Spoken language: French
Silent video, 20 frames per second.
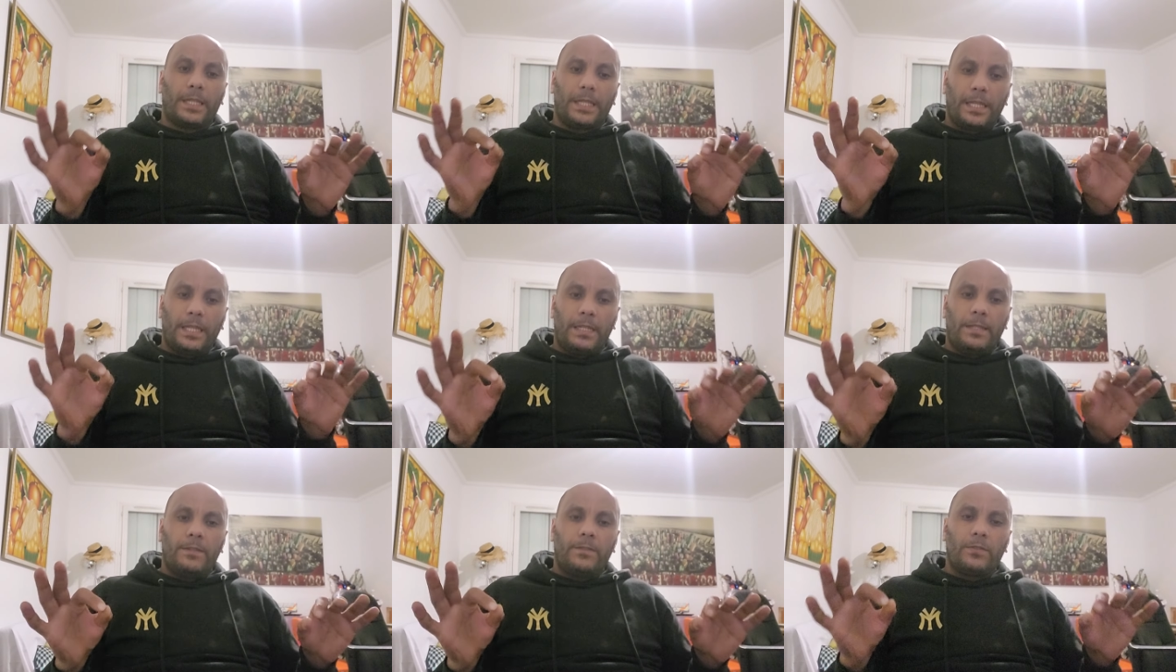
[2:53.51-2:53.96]

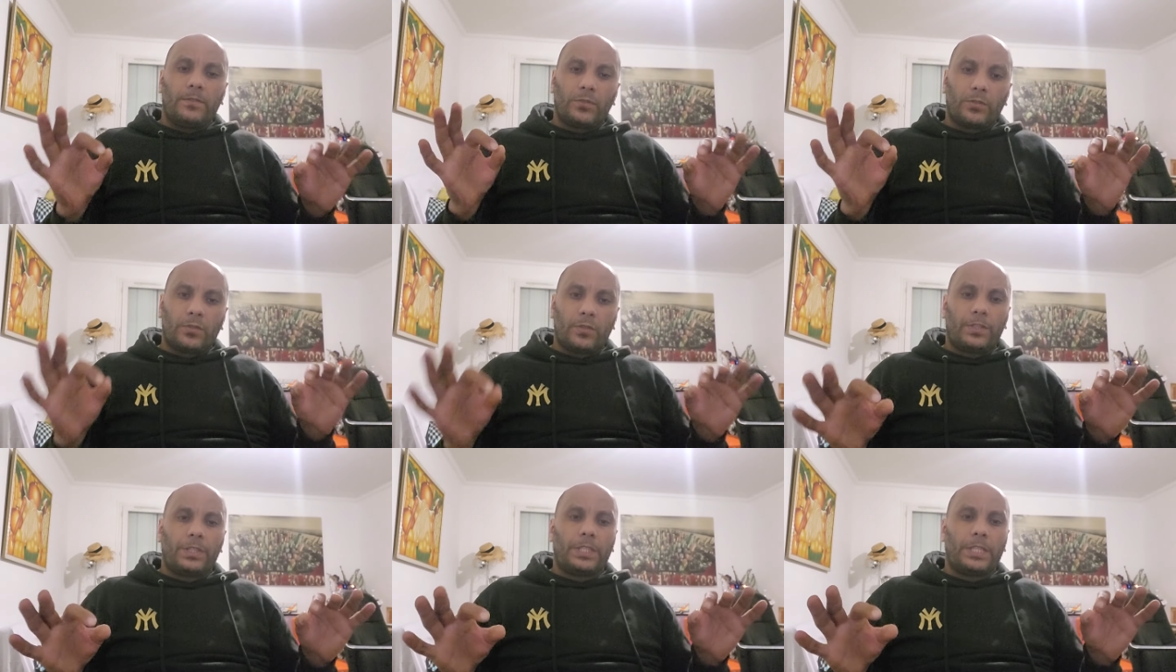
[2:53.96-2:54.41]
Et
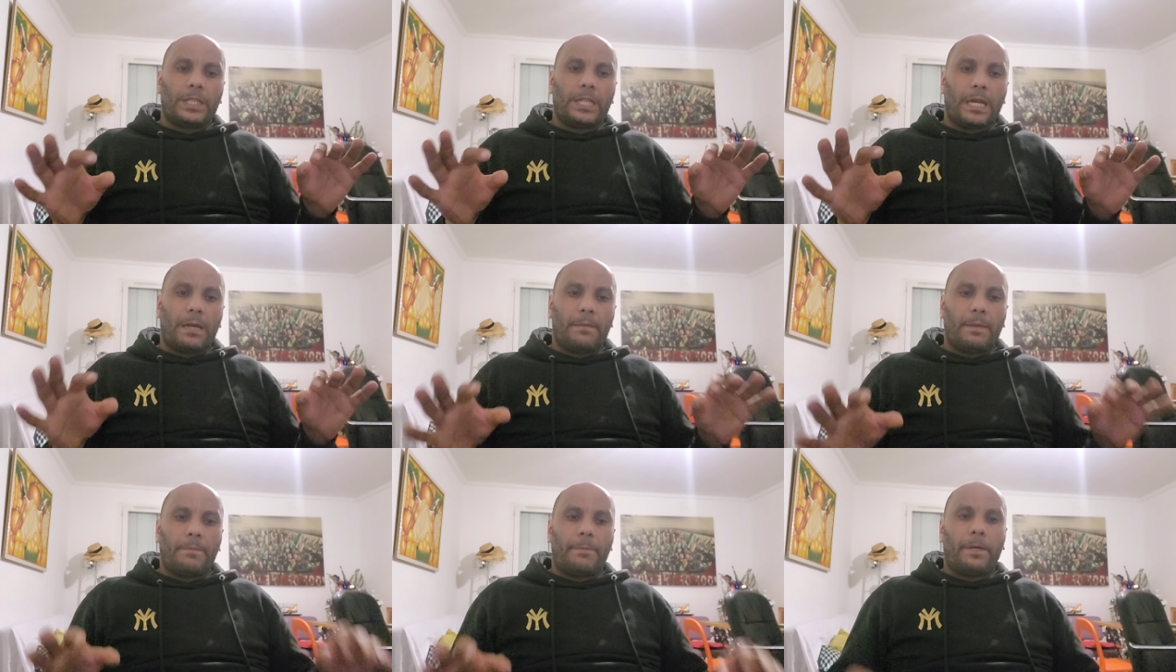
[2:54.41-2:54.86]
je
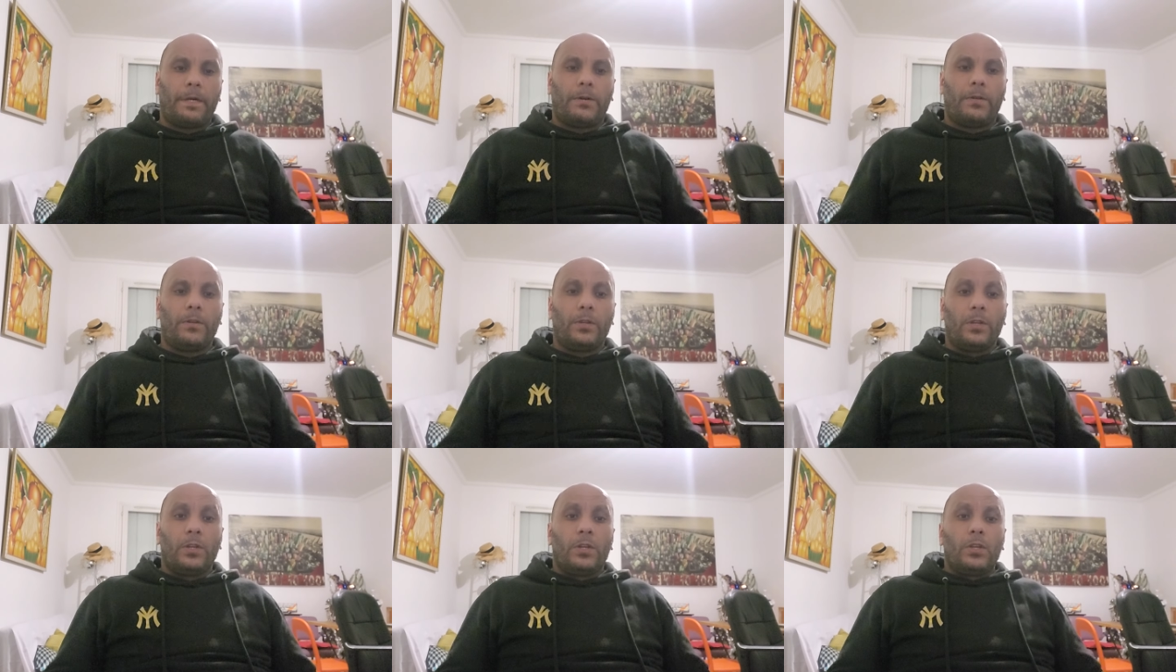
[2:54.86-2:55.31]
tiendrai ma
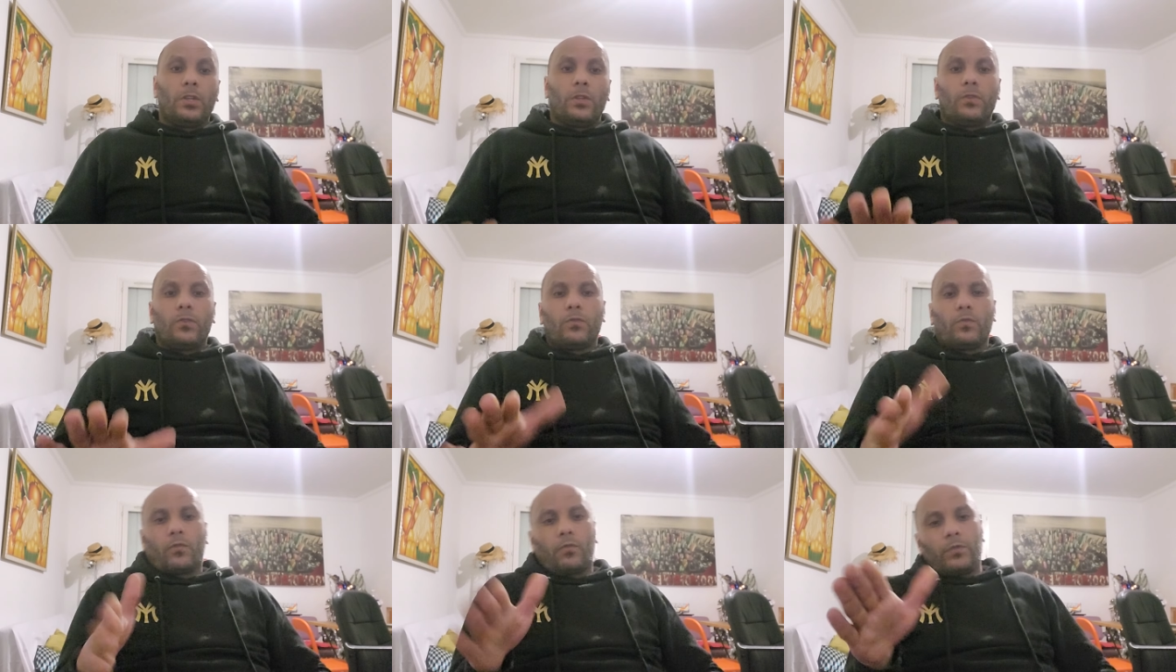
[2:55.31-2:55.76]
parole.
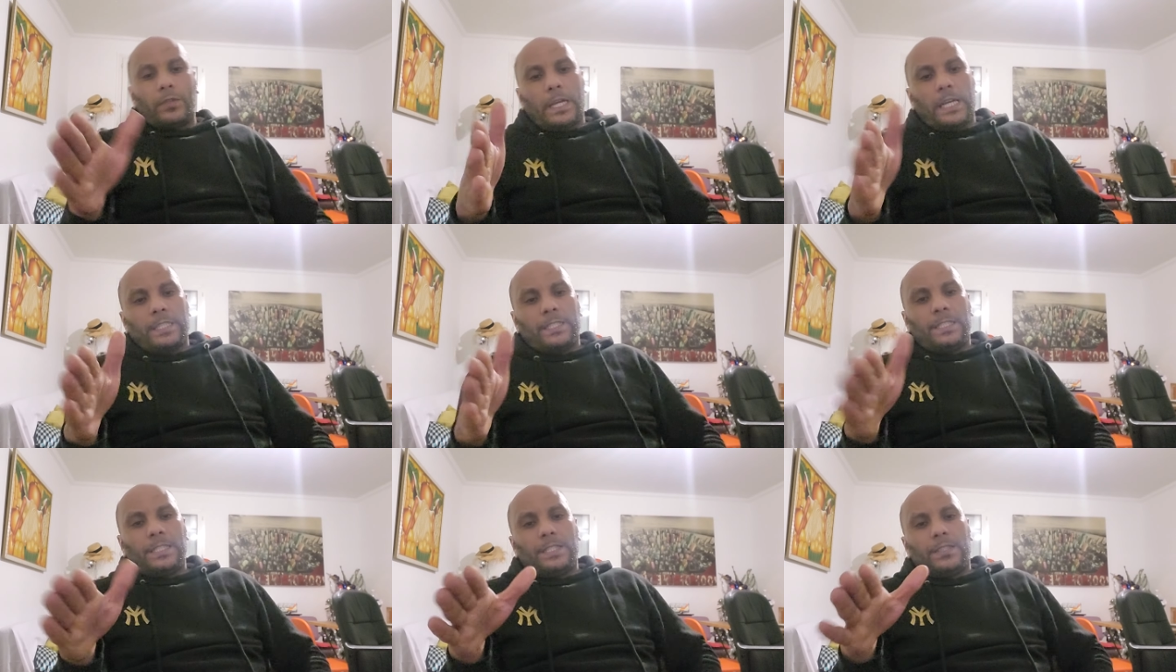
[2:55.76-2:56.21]
Donc on
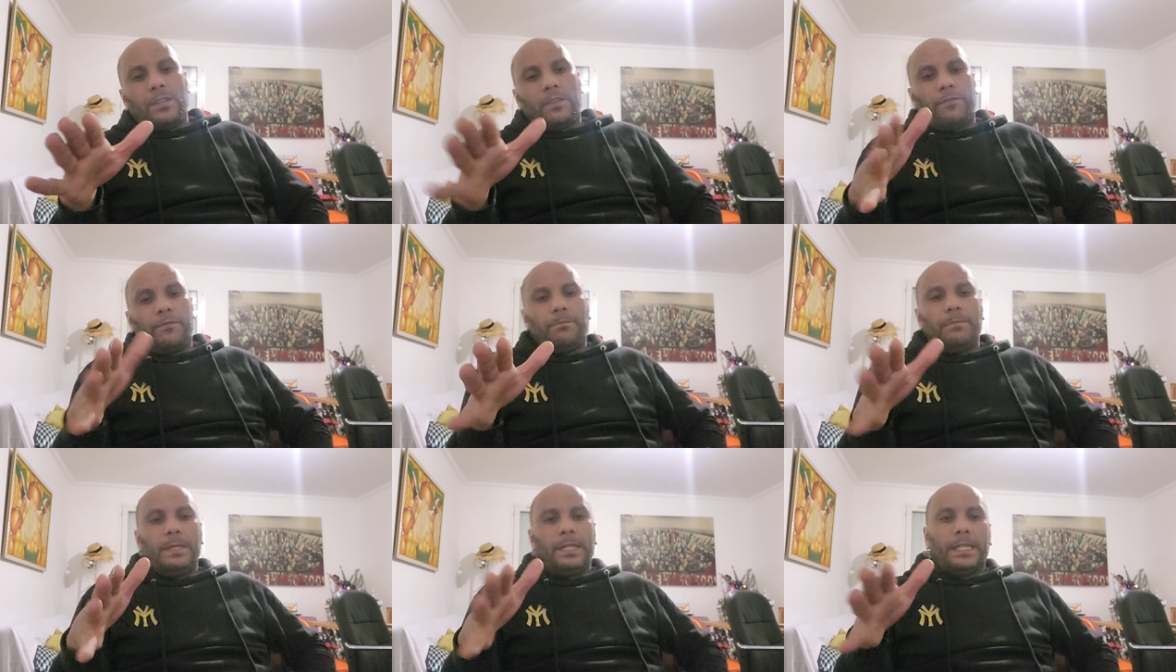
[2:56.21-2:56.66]
a
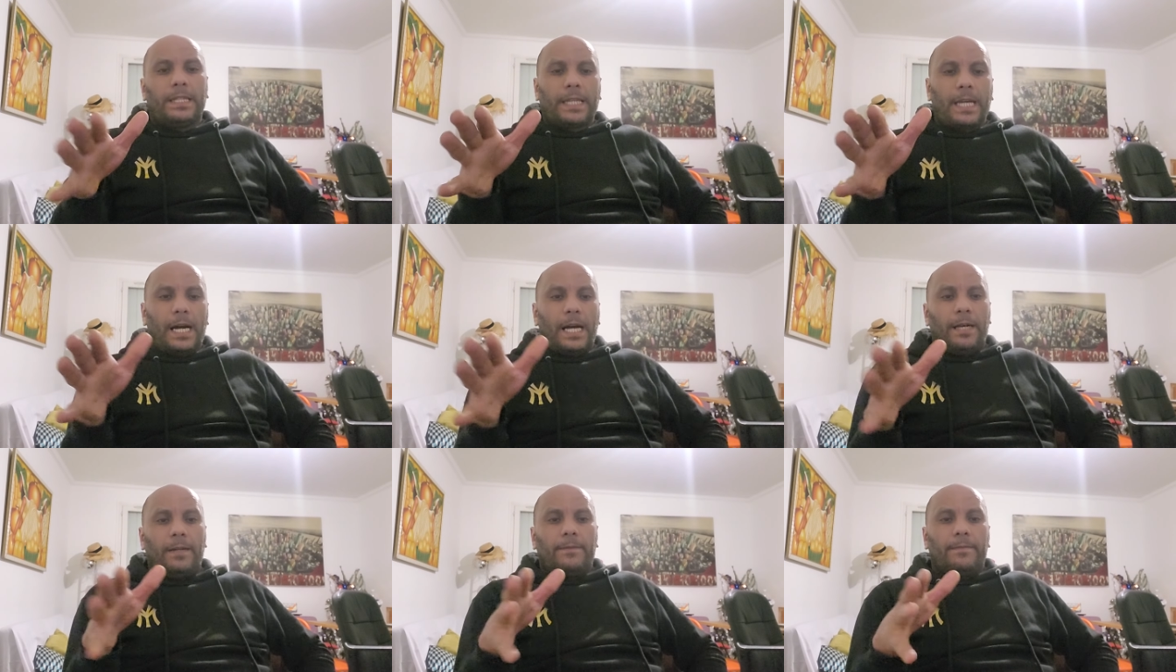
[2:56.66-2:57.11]
19 000 k,